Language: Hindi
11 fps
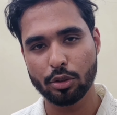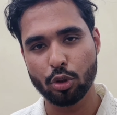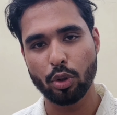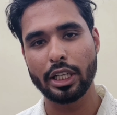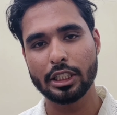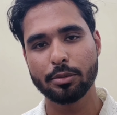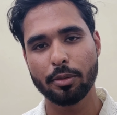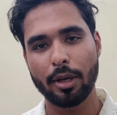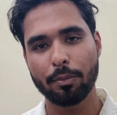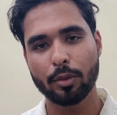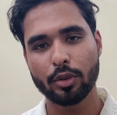और जो रेंज में
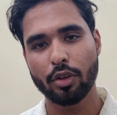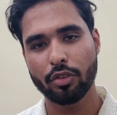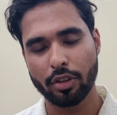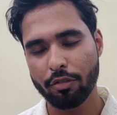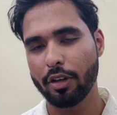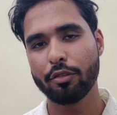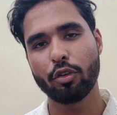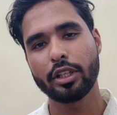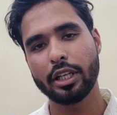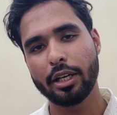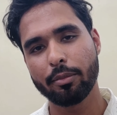मैं आपको दे रहा हूँ सिर्फ वन
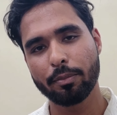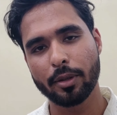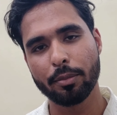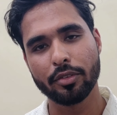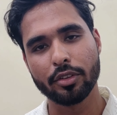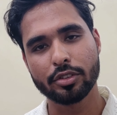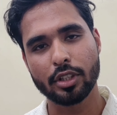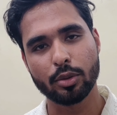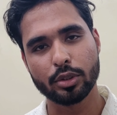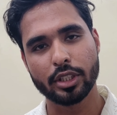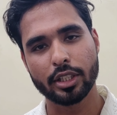फोर्टी नाइन में आपका बिजनेस
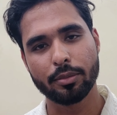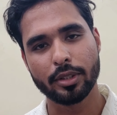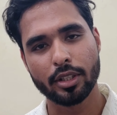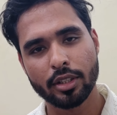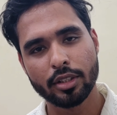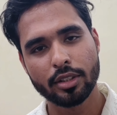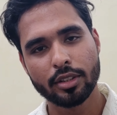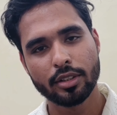चालू हो जाएगा भैया